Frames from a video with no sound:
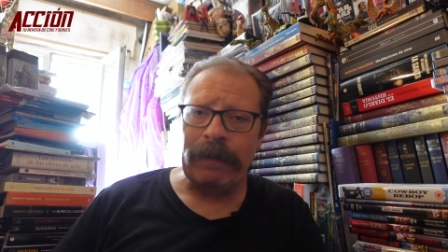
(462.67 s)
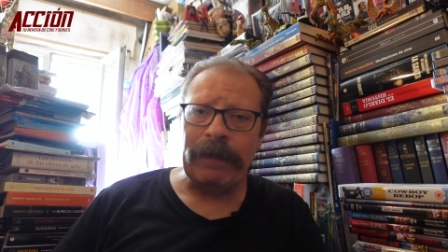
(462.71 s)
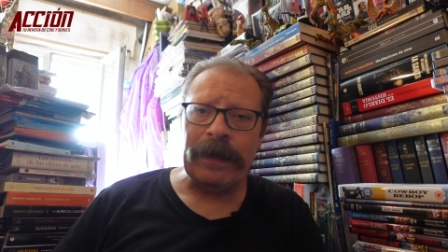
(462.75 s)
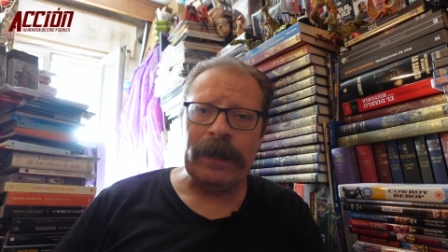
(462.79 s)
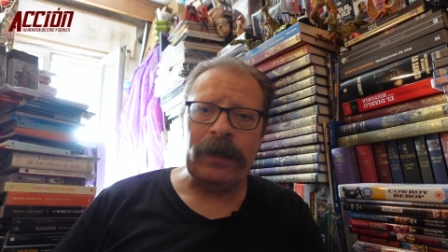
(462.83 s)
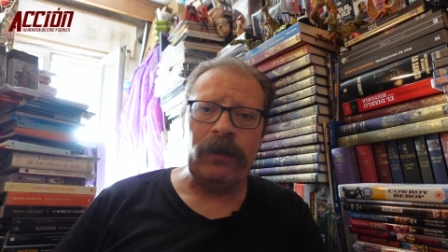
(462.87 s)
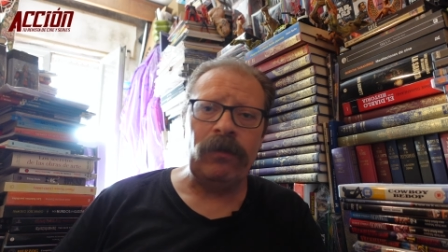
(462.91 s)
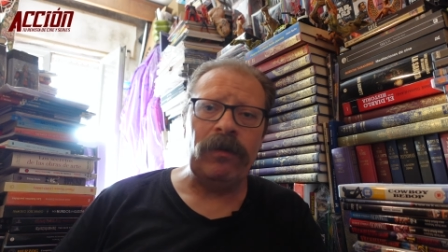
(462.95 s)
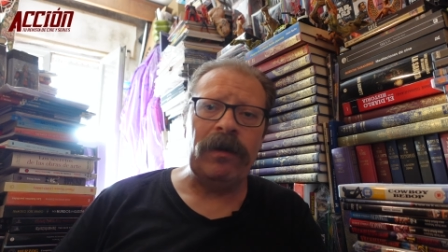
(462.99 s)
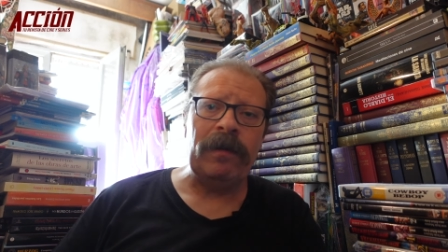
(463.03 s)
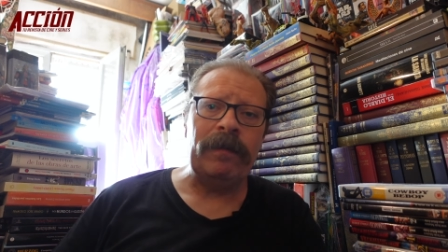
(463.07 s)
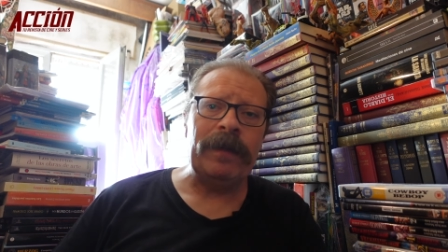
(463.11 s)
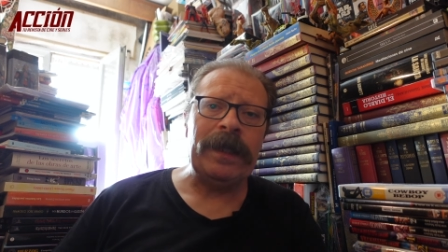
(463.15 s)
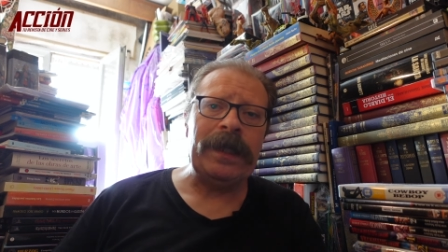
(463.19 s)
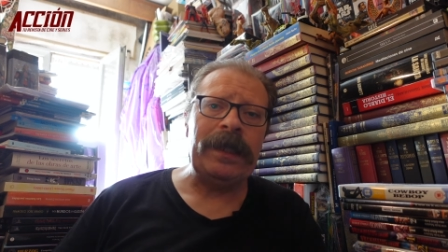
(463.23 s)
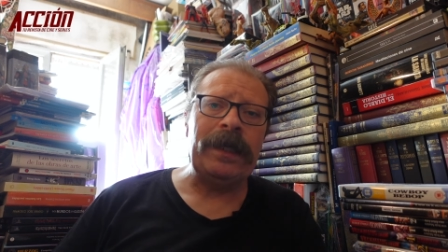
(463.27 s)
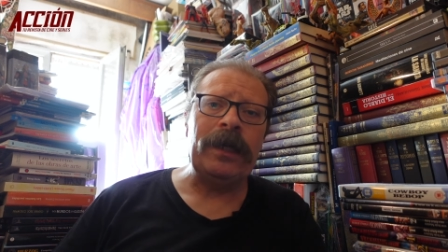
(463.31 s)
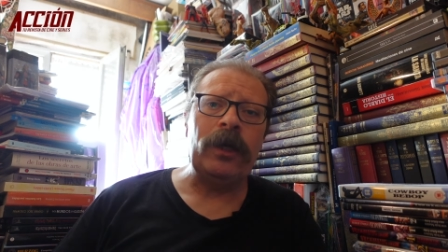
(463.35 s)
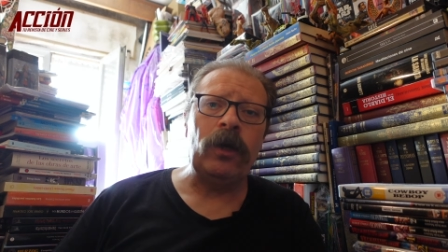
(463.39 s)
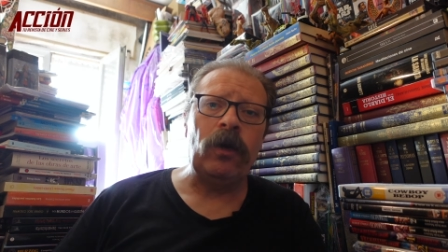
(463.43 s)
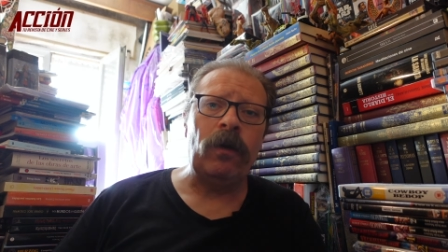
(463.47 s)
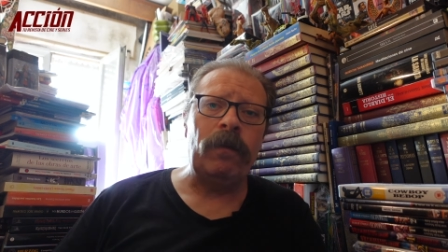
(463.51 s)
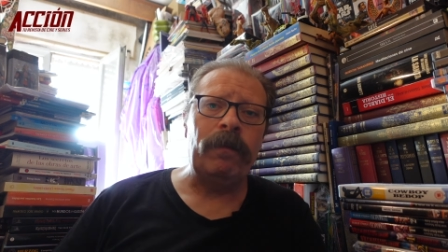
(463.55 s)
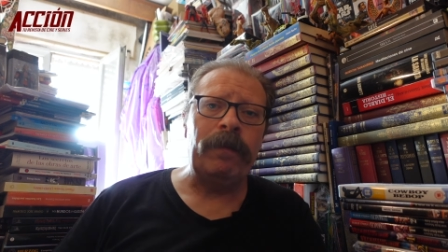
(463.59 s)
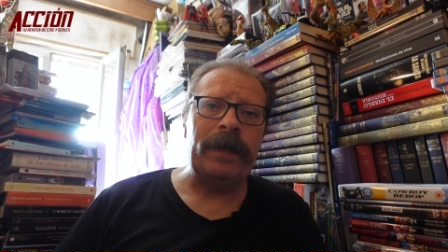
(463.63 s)
particularmente
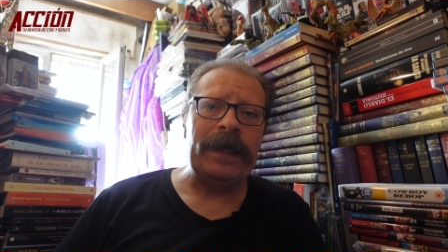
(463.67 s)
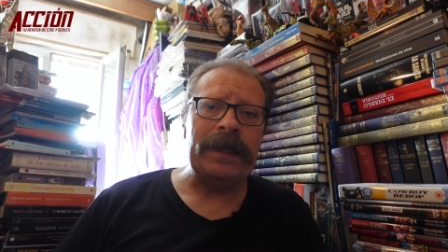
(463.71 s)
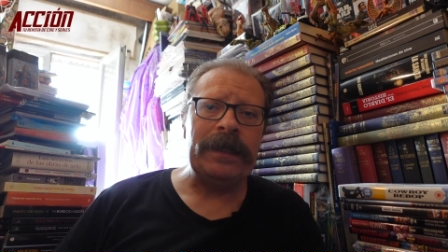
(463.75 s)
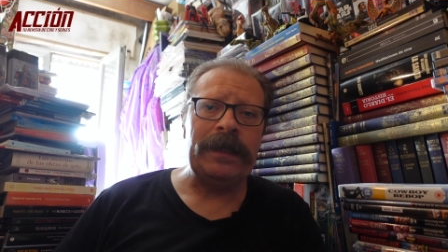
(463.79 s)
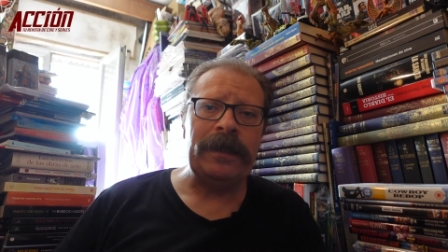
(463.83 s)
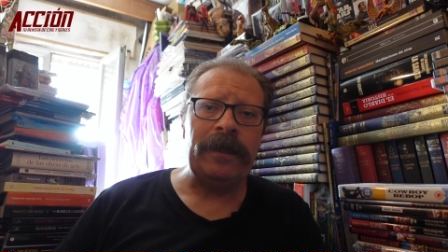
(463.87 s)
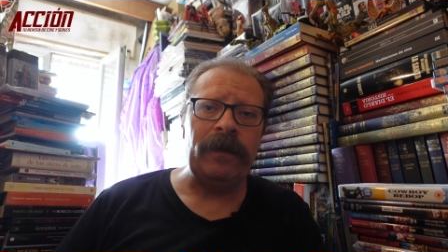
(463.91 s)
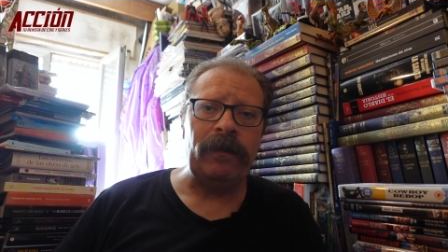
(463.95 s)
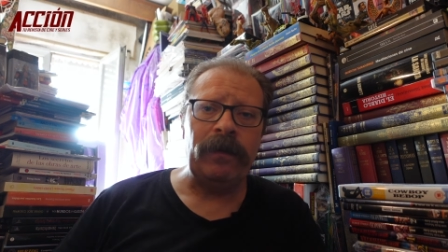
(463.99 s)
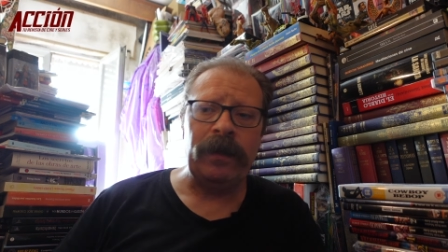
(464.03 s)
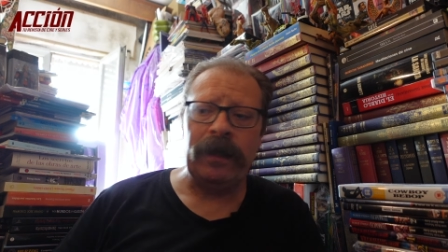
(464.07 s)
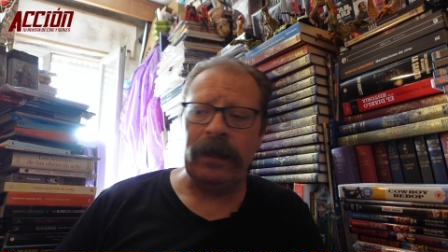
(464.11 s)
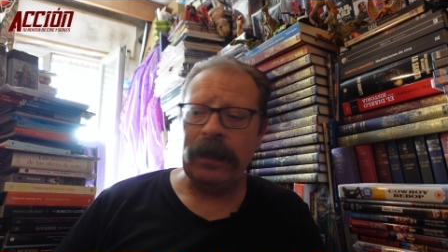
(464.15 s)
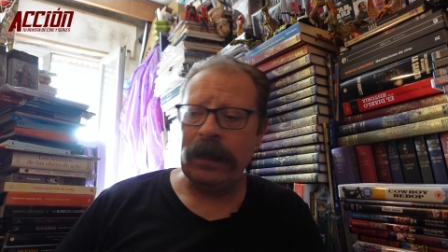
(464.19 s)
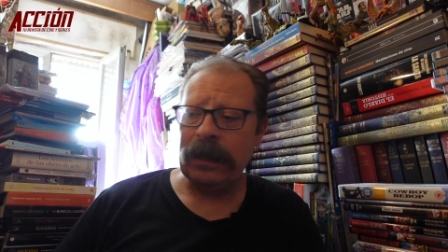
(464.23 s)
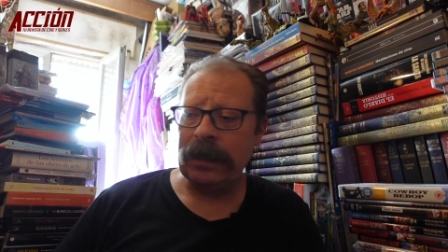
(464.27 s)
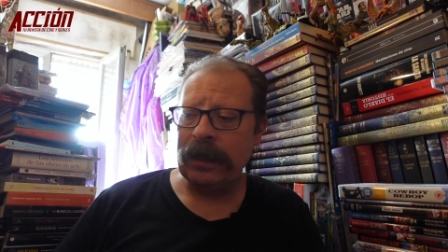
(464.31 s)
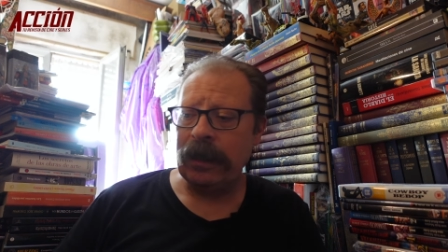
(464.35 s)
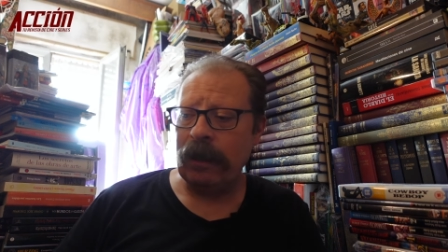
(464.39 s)
incomprensible es